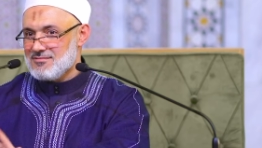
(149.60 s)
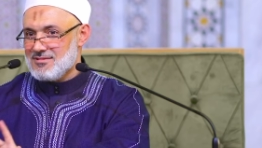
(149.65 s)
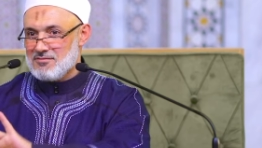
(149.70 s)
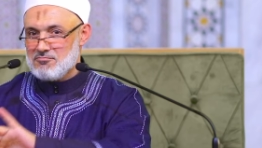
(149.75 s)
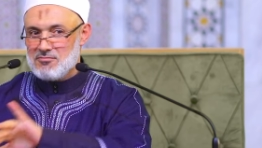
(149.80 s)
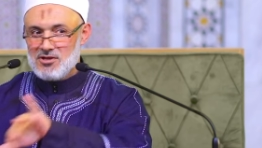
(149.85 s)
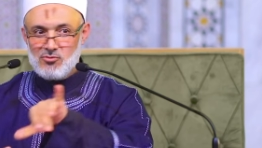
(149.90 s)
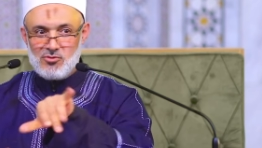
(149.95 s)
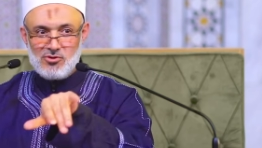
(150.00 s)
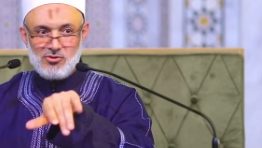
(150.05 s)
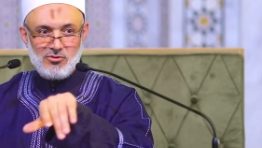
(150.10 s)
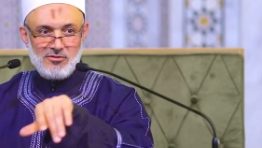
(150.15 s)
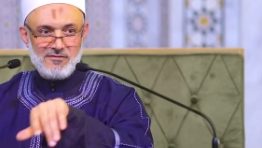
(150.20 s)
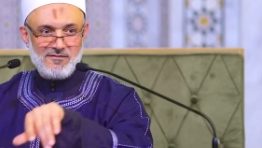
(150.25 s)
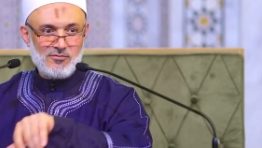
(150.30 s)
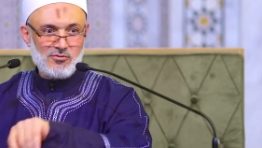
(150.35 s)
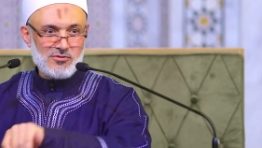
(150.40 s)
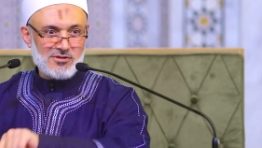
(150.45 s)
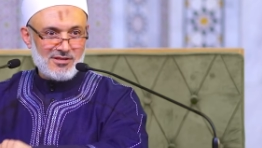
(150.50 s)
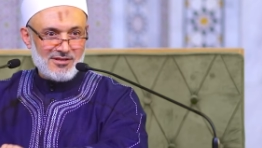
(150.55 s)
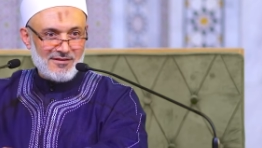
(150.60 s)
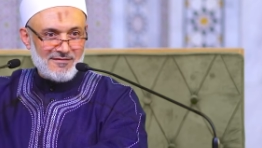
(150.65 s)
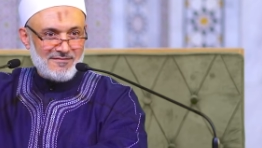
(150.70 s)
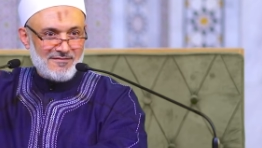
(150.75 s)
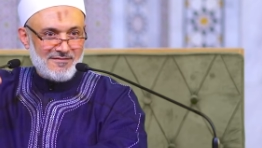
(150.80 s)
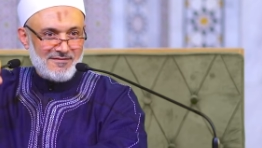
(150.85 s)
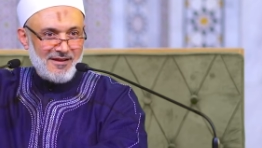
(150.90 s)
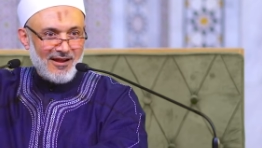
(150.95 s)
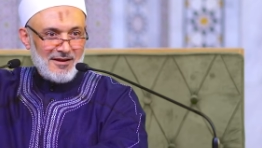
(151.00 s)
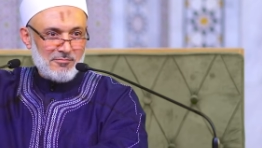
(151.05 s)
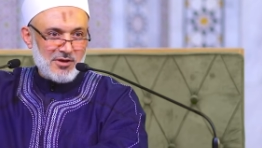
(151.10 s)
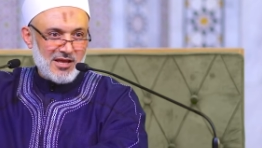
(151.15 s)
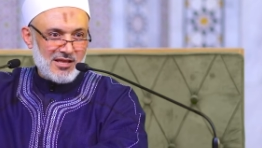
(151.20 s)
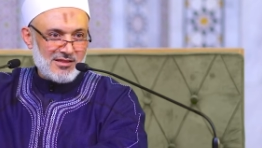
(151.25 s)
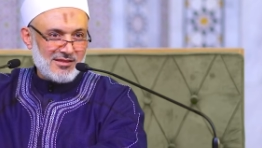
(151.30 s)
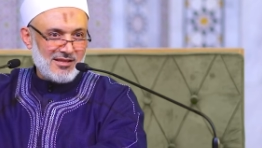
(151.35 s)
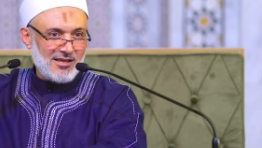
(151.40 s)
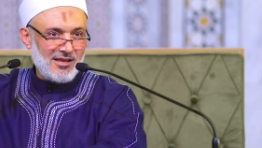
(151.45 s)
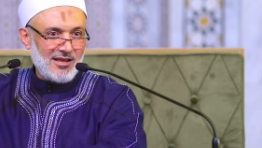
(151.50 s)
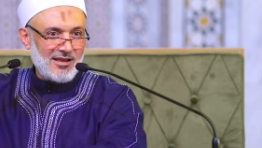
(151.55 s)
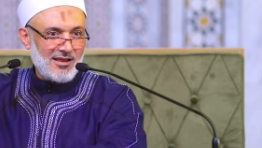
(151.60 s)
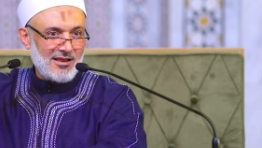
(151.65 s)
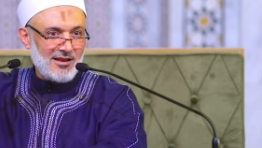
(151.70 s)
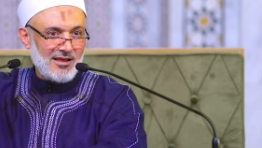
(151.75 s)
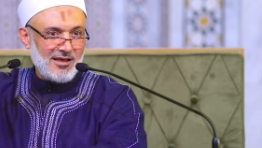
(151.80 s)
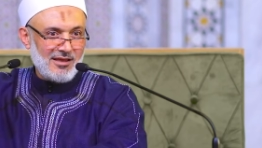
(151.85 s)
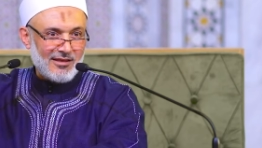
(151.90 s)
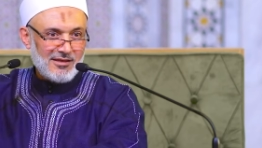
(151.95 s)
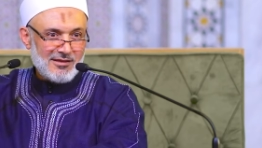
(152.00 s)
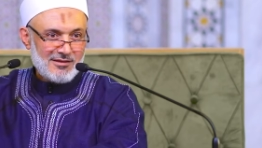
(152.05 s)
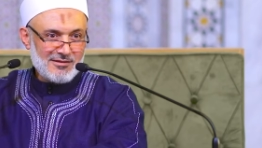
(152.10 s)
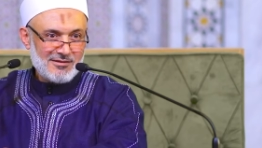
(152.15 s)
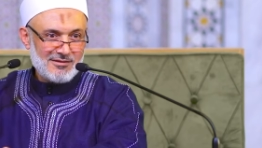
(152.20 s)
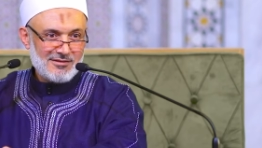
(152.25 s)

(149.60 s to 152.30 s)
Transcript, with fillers: لما يودعوا يفوت يفرع المخده هيك يلاقي